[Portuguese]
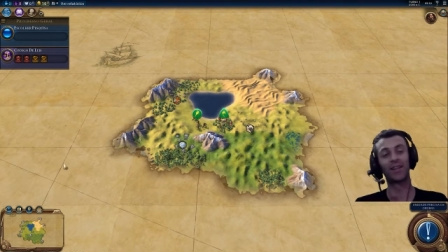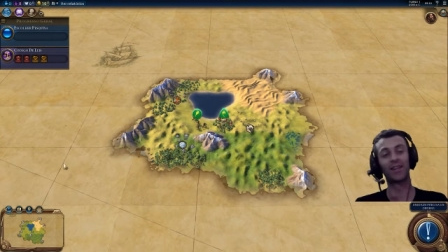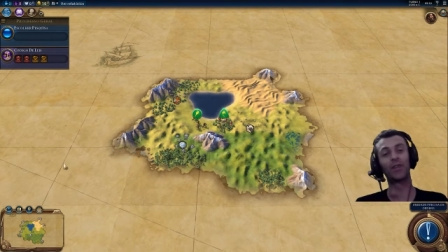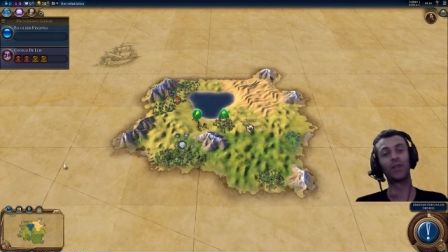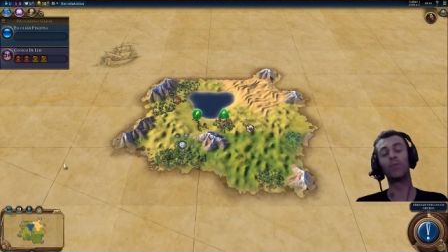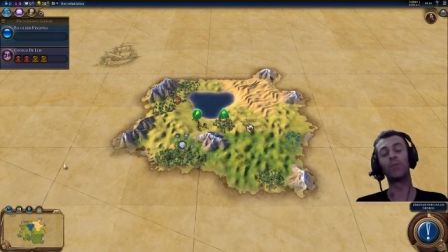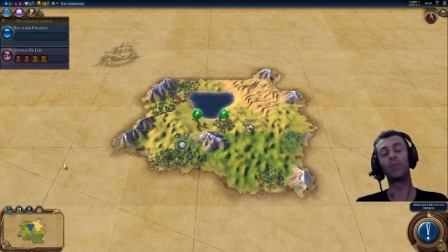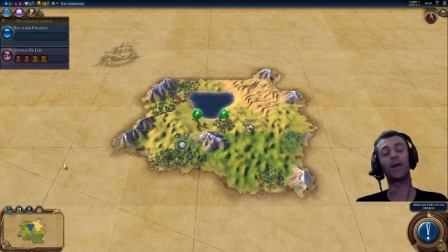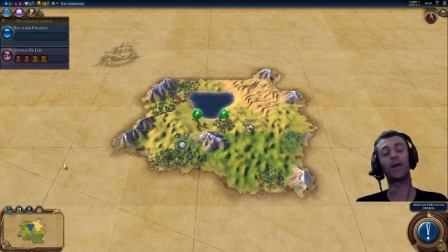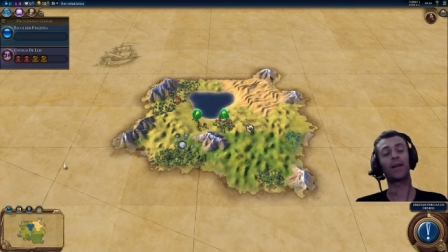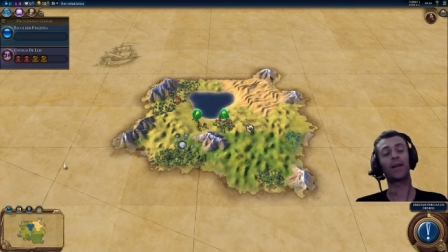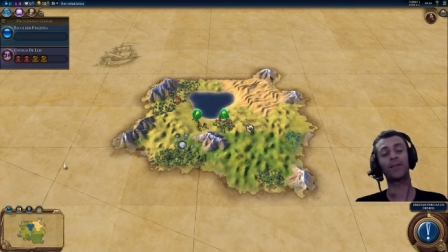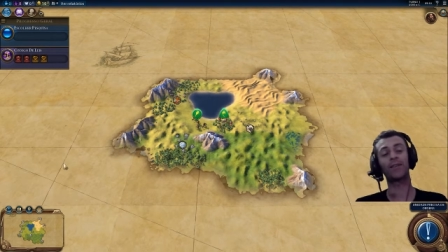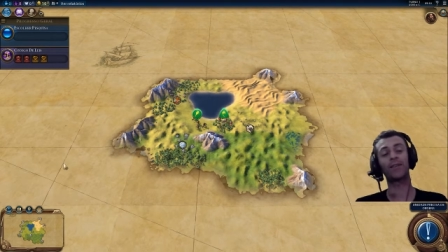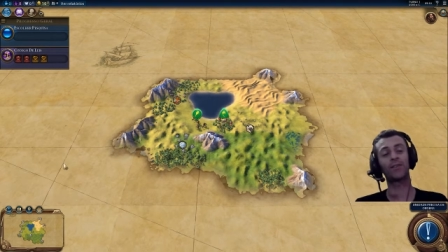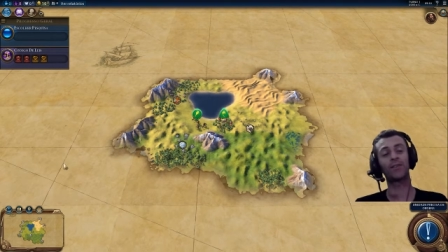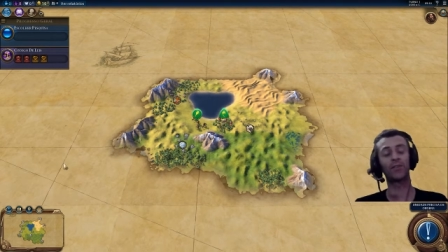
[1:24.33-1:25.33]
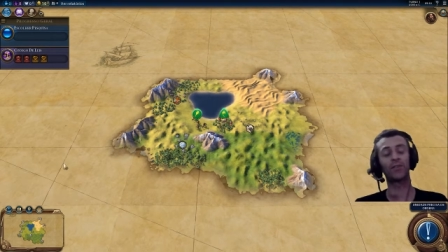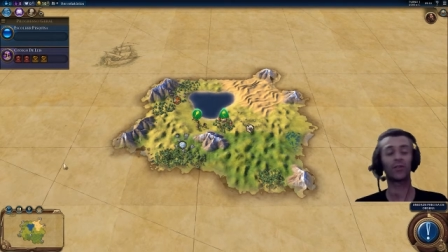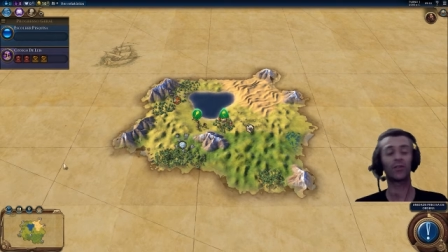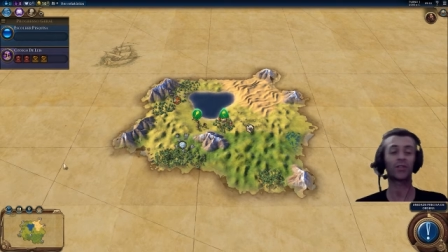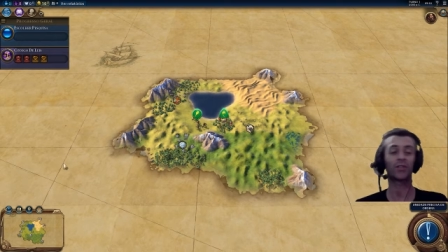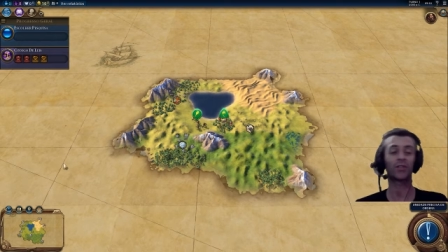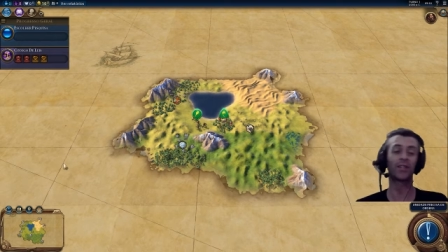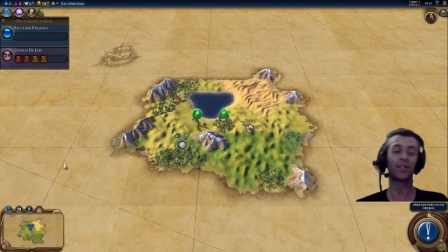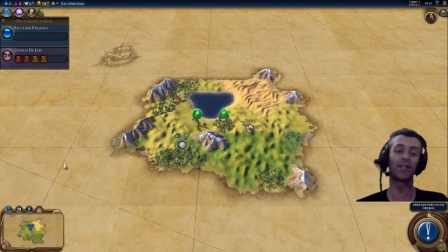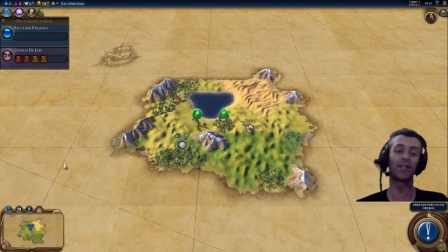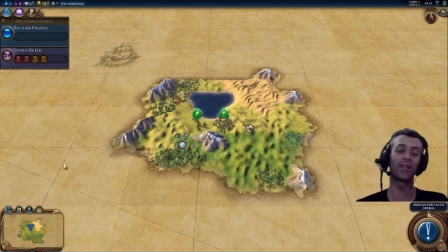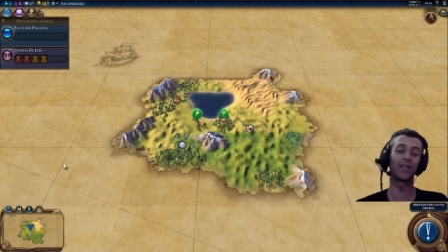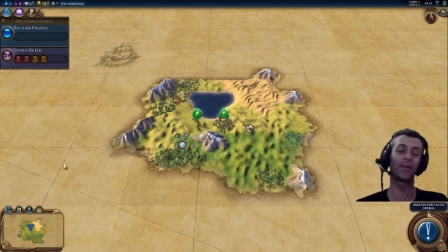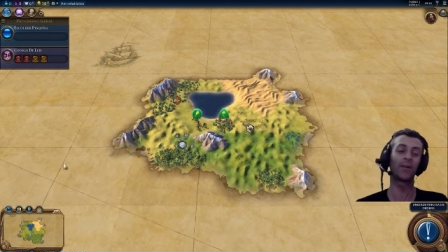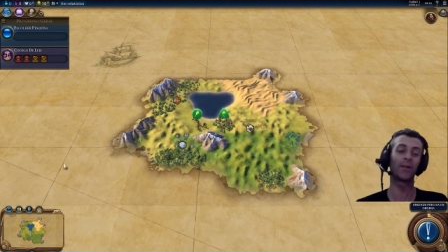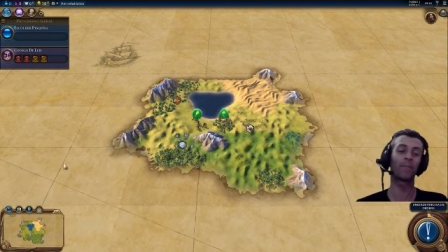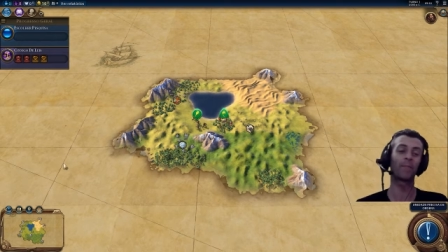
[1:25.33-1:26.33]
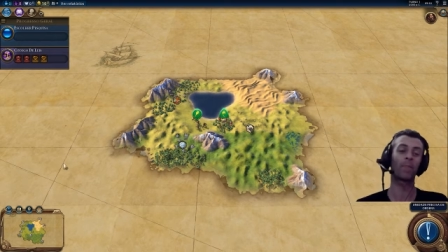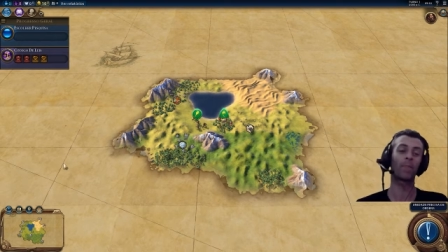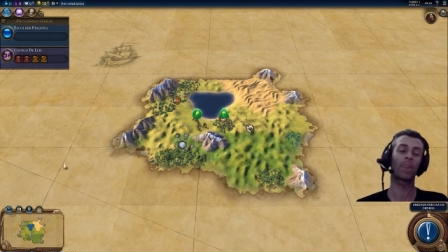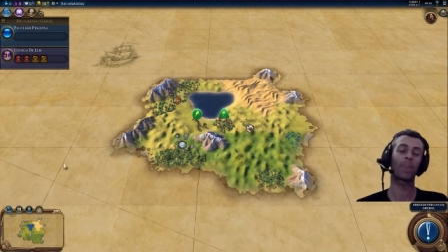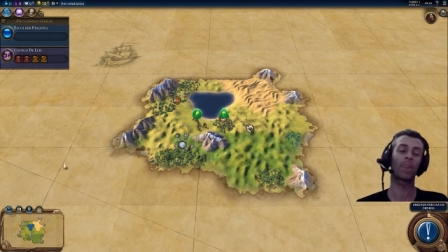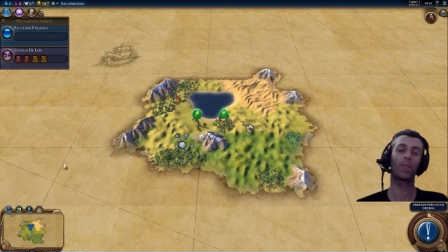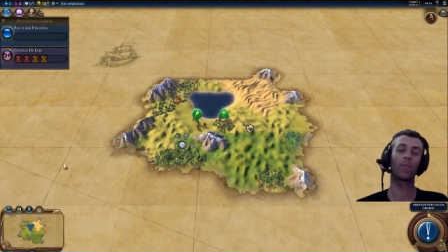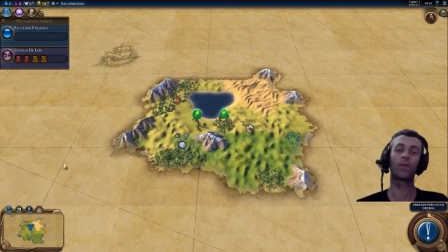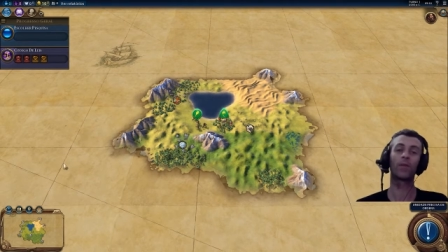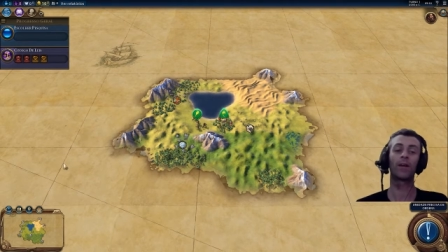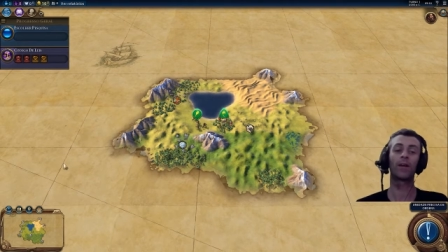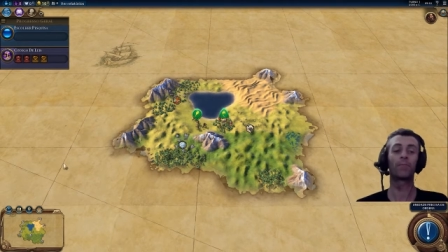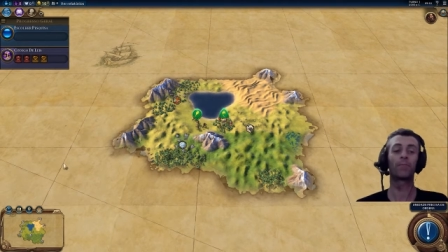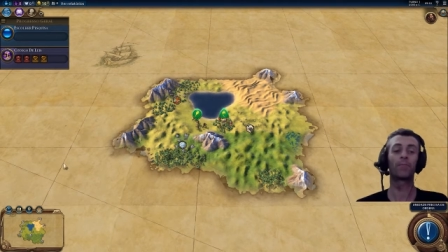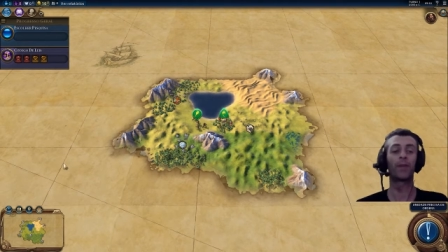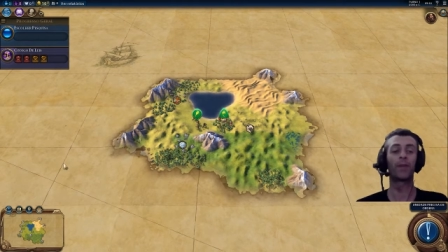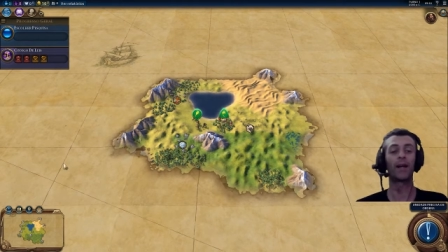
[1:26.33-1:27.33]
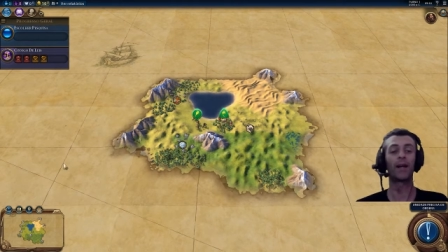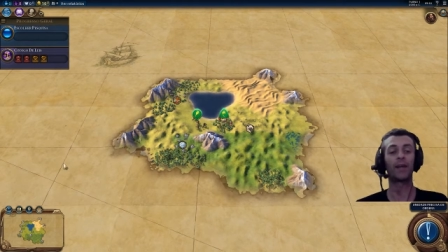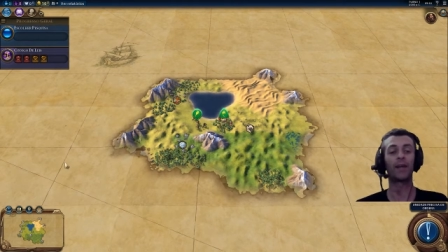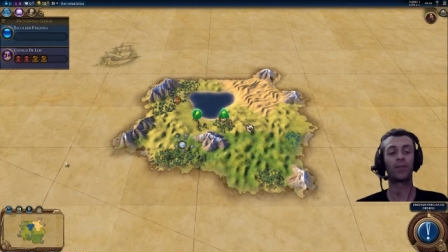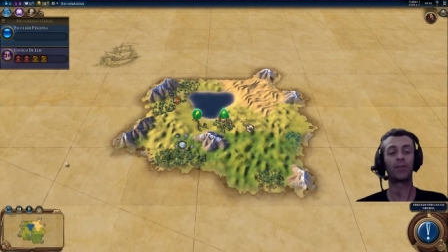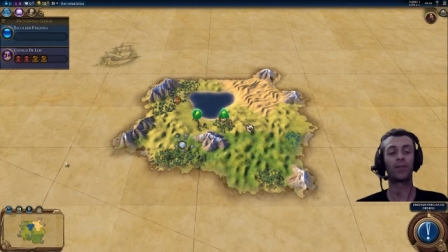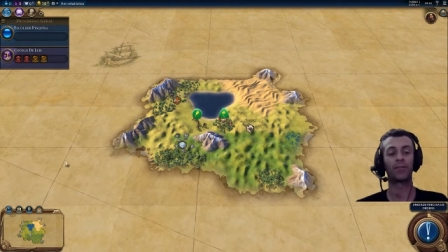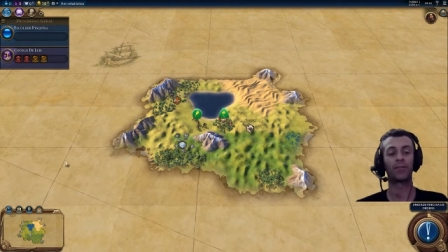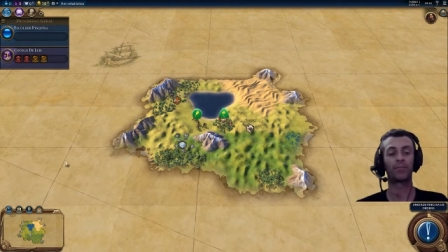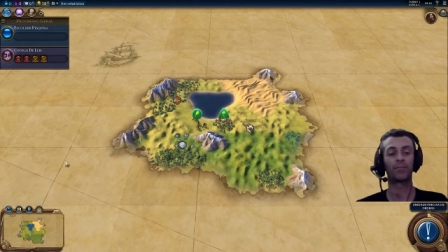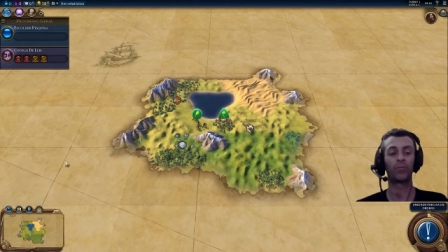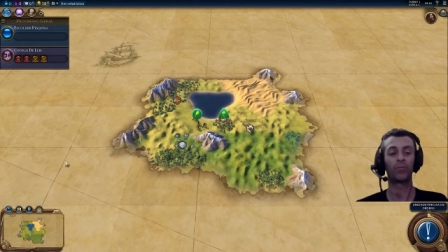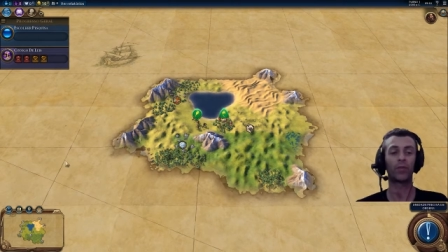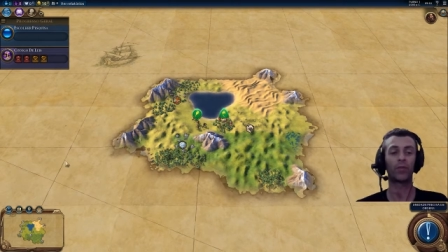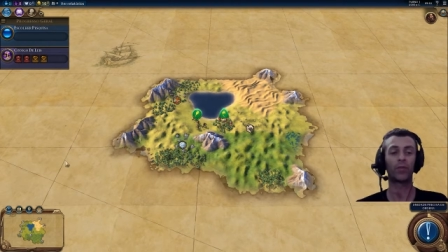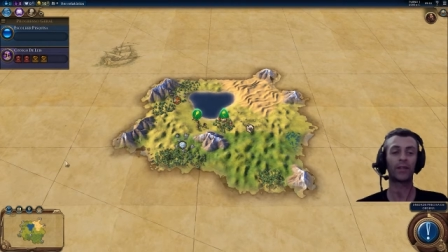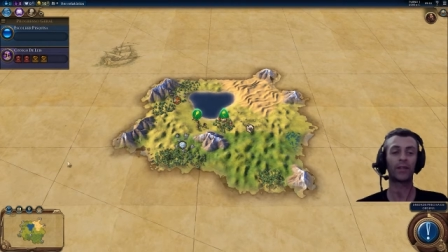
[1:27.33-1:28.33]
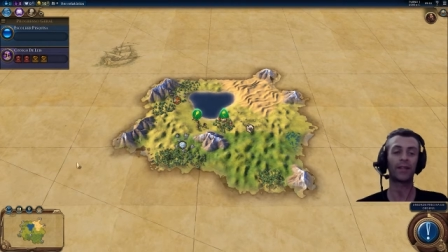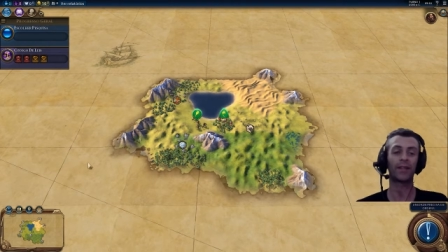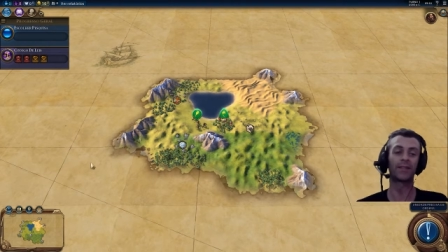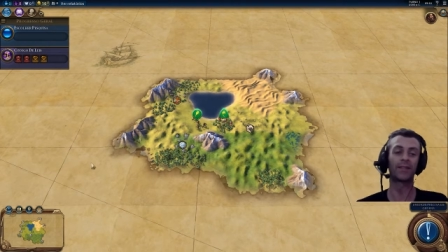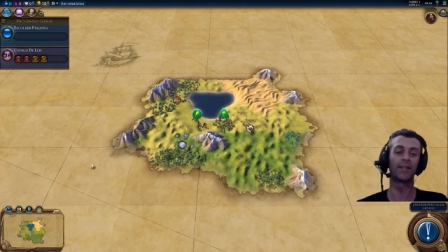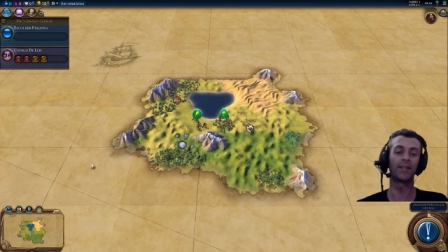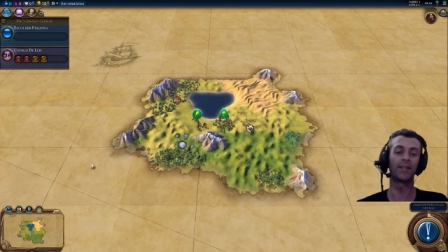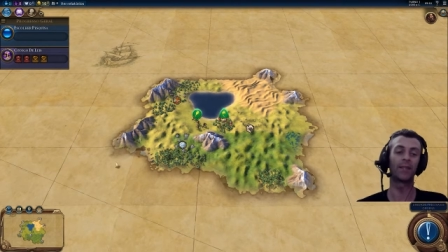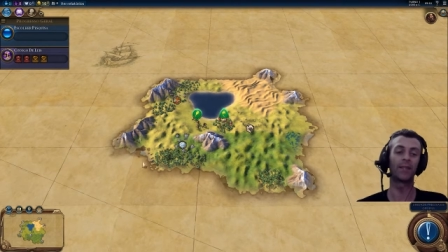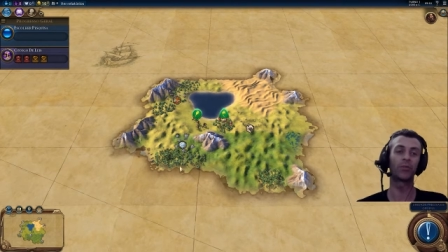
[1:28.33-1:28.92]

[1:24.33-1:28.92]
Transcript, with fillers: Tão barato, eu nunca conseguia, nunca pegava Nunca trazia, né?